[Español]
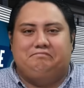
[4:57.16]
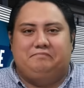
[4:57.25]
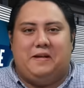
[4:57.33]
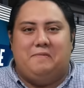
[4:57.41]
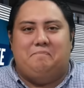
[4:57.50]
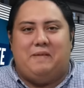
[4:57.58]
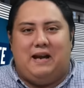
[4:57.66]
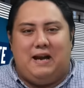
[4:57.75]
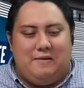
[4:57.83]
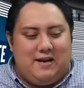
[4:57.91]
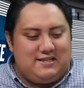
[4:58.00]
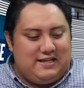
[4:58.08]
en
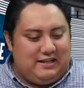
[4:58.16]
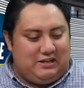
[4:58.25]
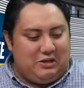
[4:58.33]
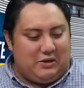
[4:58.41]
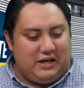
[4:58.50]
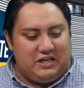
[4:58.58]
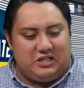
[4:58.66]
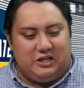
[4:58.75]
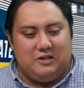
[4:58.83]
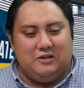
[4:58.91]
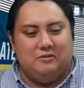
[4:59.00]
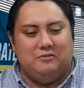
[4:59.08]
palabras del tío Richie,
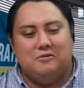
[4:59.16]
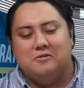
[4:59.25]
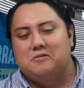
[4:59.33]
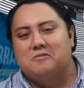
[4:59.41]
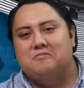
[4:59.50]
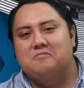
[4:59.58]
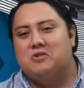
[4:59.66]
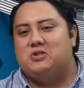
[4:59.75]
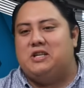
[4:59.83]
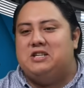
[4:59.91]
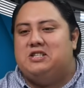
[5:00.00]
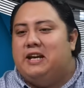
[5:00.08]
¿no? No
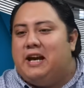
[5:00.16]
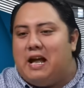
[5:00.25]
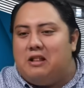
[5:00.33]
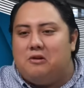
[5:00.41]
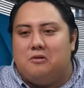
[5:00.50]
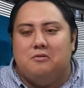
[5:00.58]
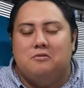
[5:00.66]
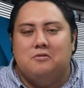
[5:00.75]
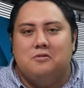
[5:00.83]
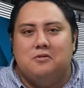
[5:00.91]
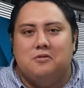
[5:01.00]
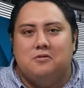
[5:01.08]
estén chingando.
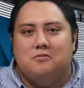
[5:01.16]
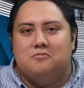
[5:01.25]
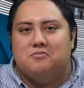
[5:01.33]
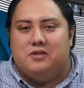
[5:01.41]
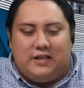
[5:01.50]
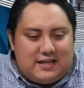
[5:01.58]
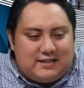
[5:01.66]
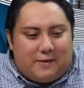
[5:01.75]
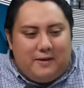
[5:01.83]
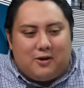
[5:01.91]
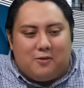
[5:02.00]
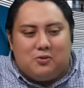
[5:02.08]
Si ya
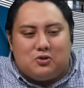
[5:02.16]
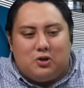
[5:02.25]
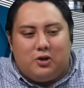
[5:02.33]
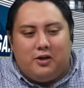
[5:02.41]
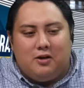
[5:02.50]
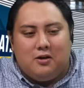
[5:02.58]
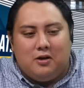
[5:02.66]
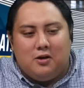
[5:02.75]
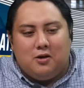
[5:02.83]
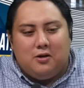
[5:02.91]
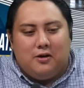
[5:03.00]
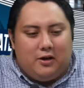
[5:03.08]
saben cómo soy.
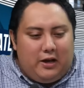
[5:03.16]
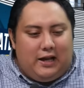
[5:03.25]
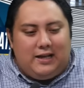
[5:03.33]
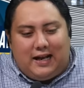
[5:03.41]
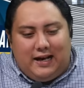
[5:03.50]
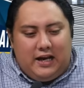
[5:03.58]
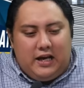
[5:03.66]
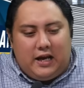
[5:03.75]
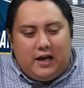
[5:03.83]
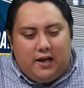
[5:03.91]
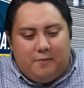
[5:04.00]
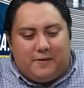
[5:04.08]
Él da línea.
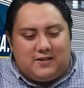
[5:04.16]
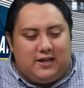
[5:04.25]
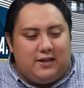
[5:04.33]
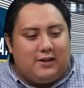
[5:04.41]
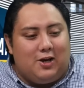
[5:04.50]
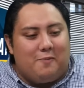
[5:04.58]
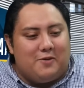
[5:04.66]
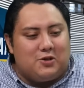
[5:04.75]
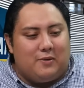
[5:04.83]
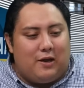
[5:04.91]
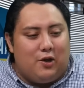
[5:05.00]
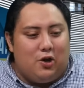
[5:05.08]
El presidente López
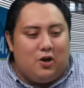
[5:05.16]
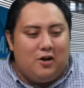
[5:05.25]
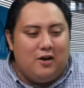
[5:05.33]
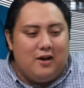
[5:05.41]
Obrador